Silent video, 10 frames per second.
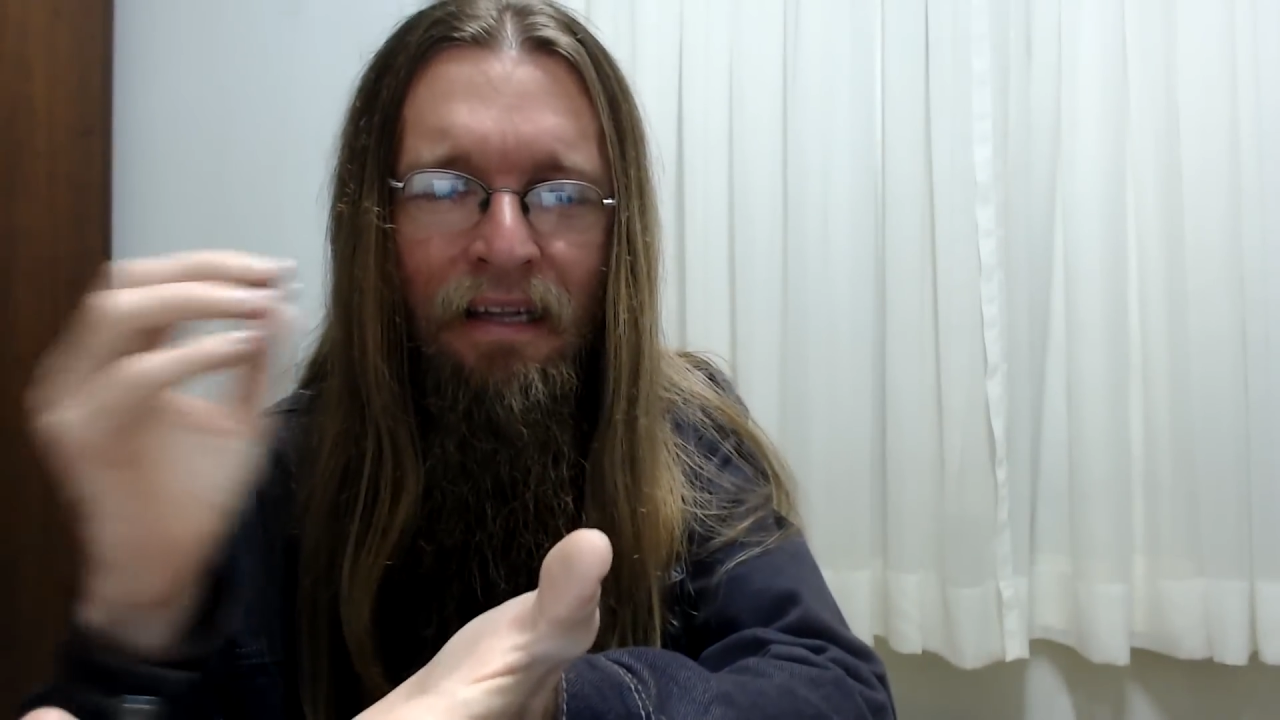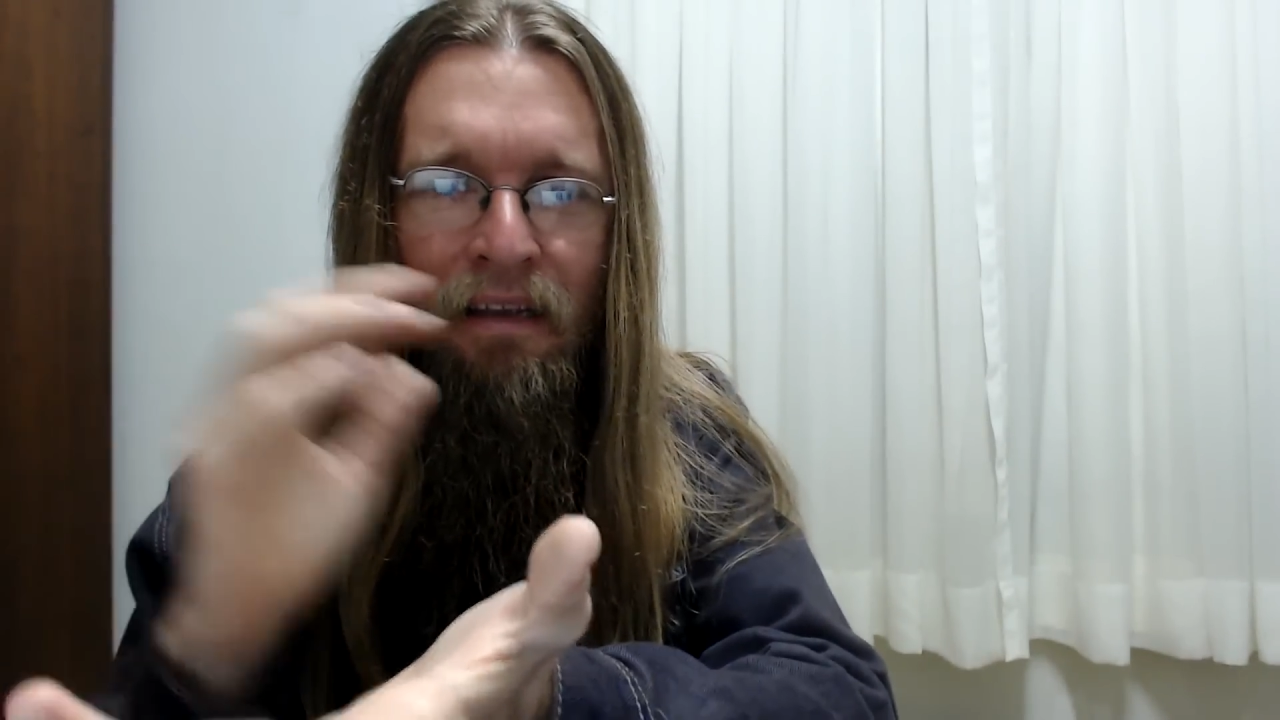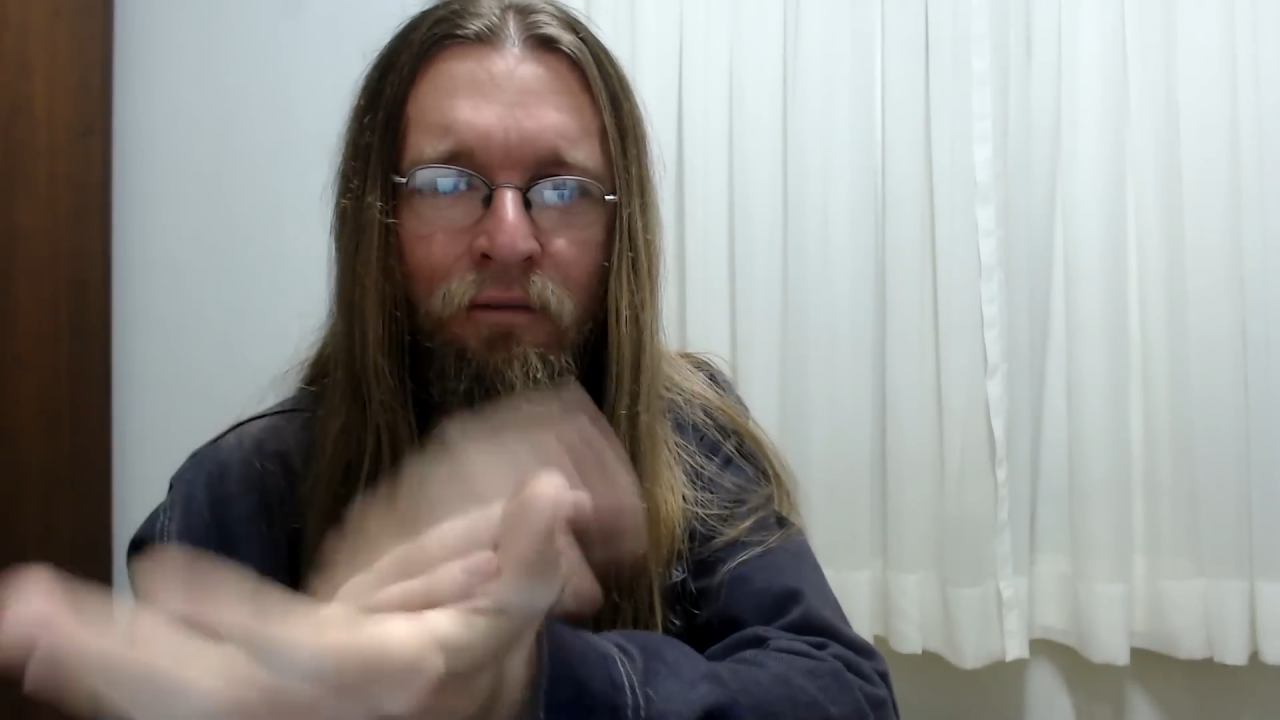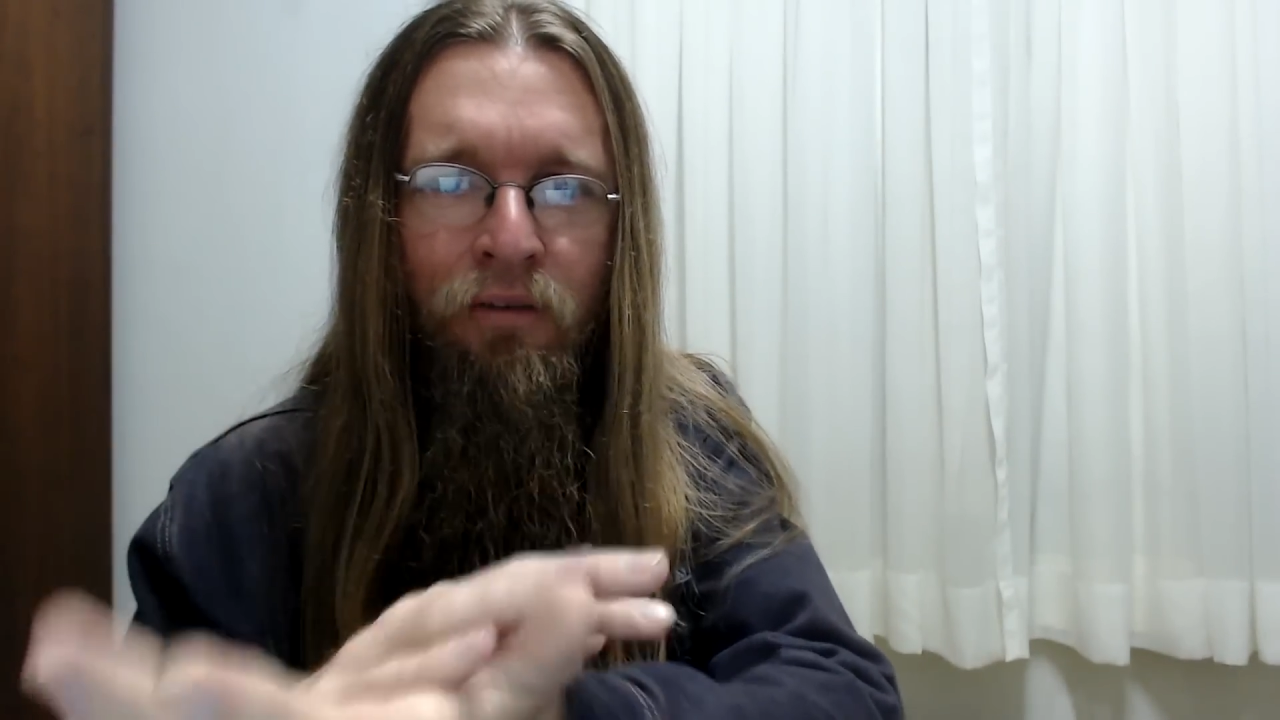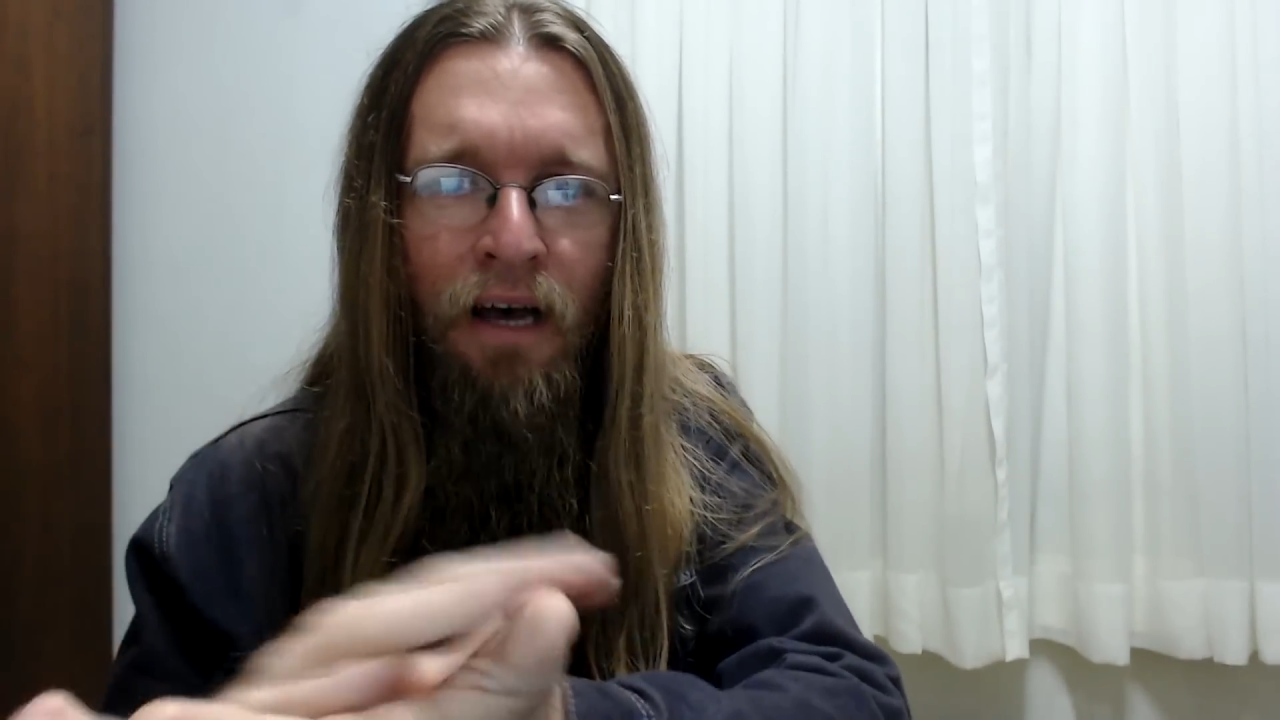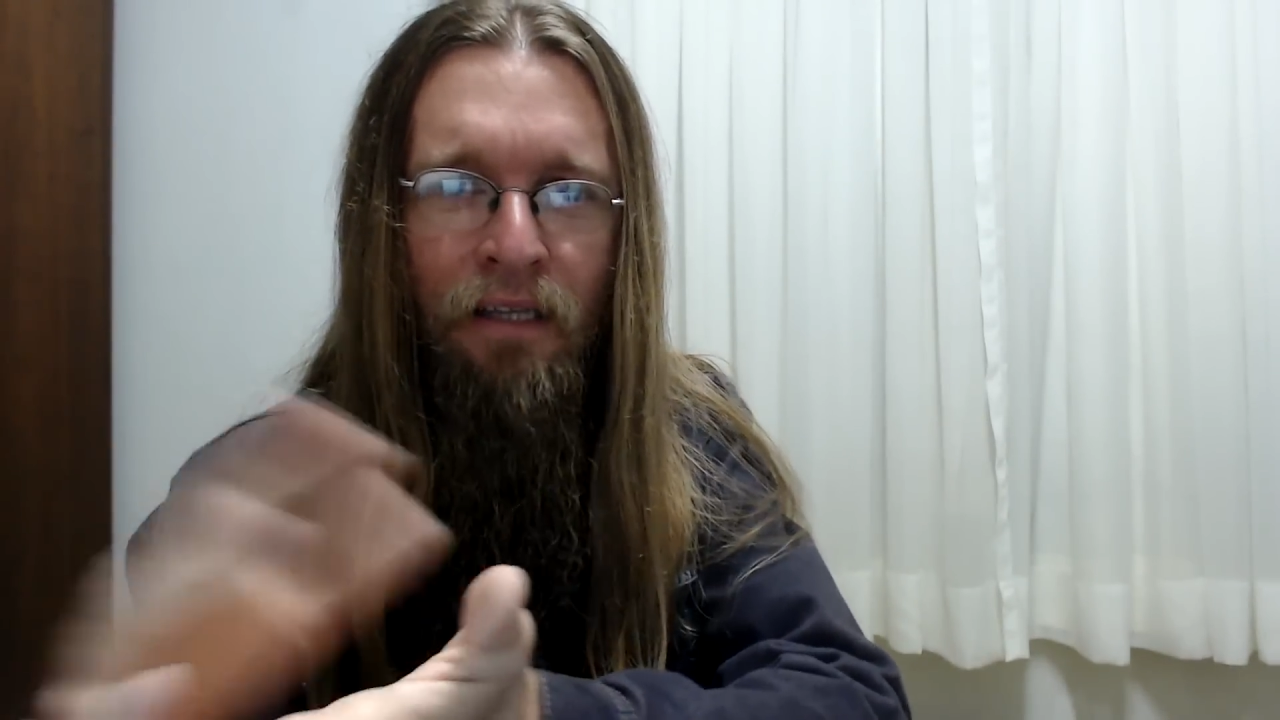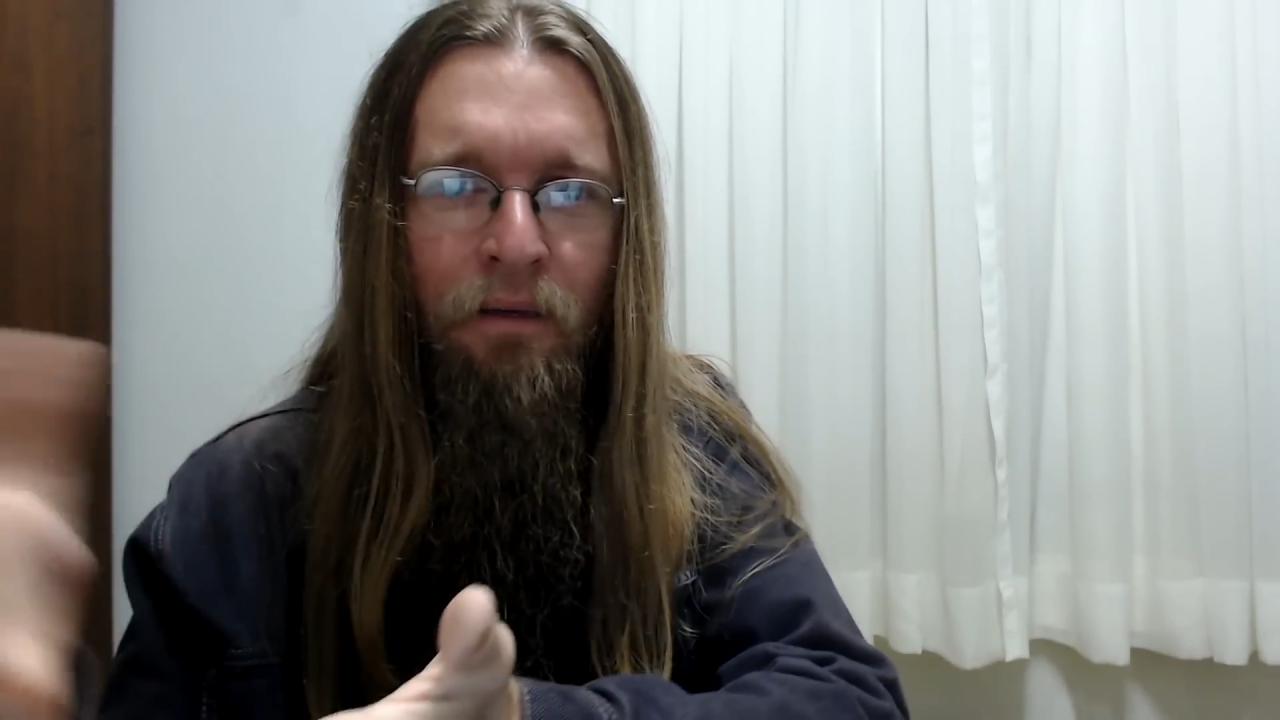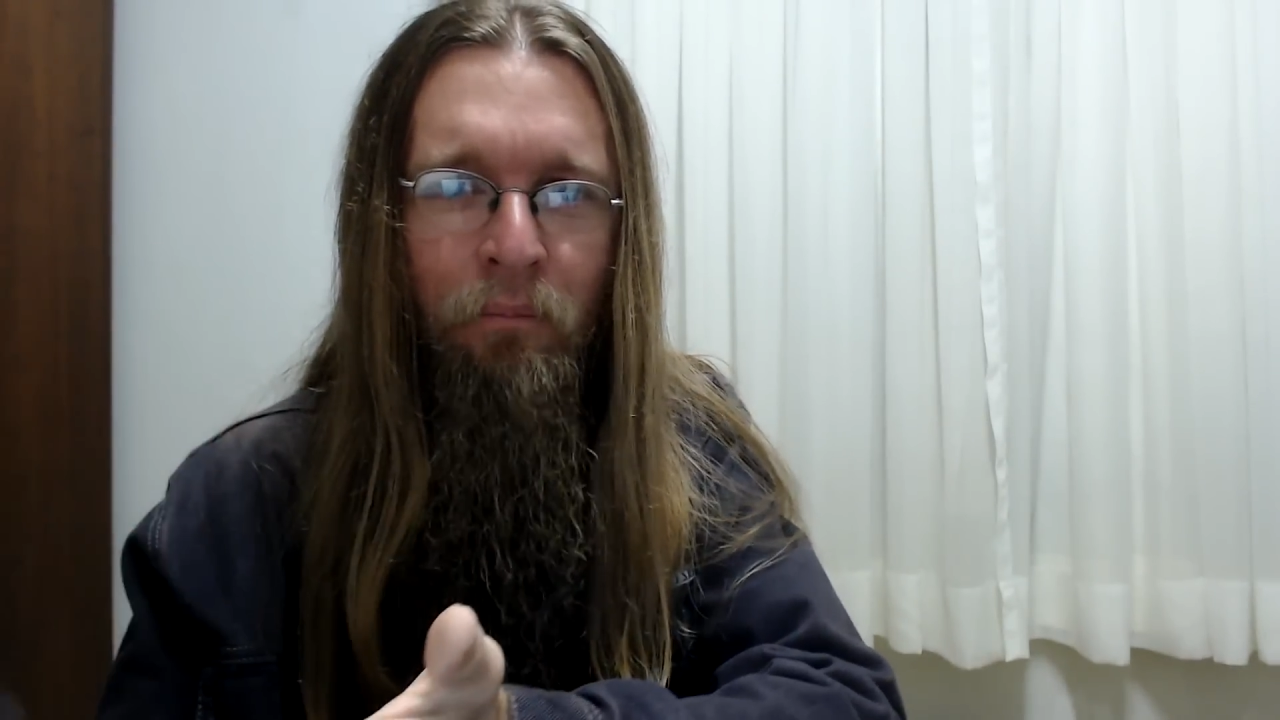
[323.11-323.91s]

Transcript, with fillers: levada